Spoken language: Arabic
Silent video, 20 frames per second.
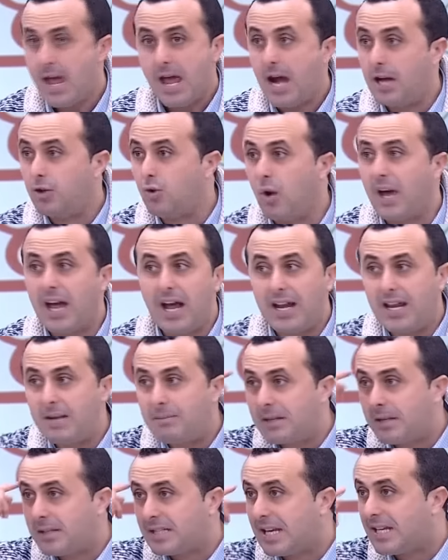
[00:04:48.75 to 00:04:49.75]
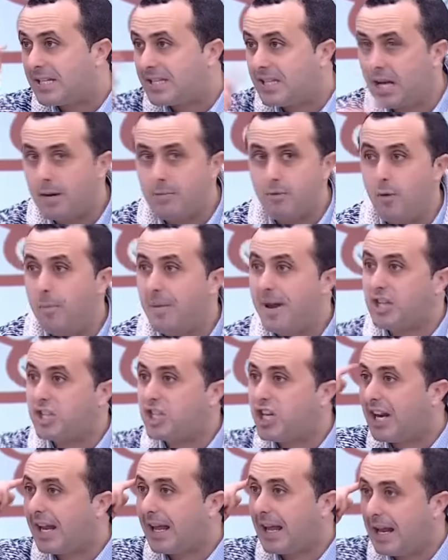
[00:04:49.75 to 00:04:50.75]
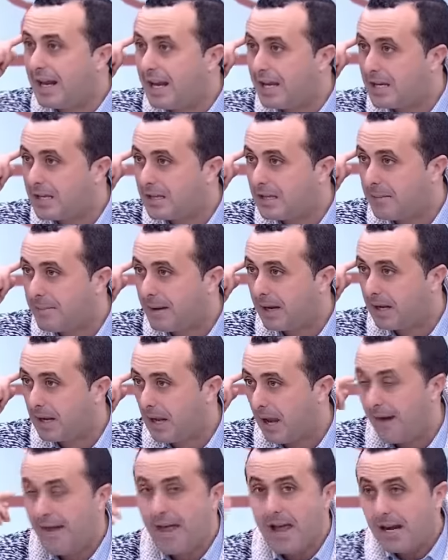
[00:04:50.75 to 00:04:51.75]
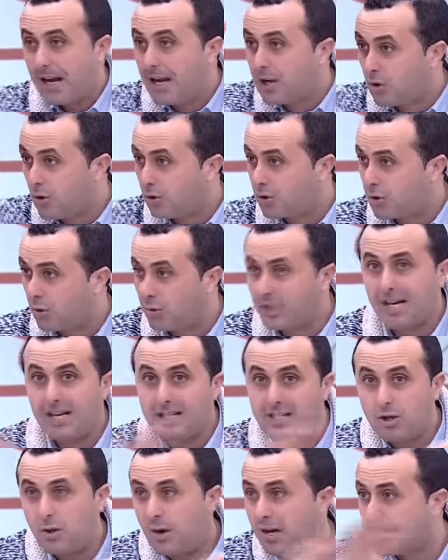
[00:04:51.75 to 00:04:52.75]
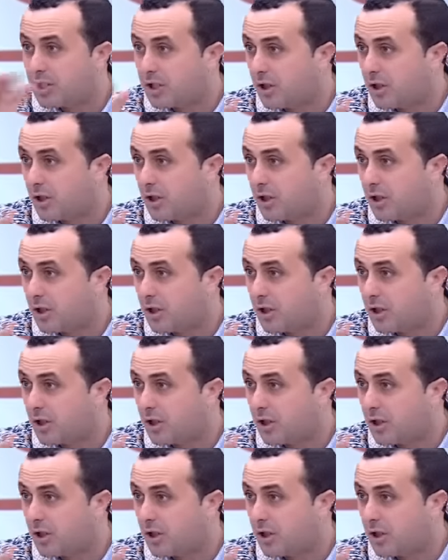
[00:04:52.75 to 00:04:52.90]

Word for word: هادو خلايا تاثير مباشر للخلايا الدماغيه لا كونسونطراسيون 100%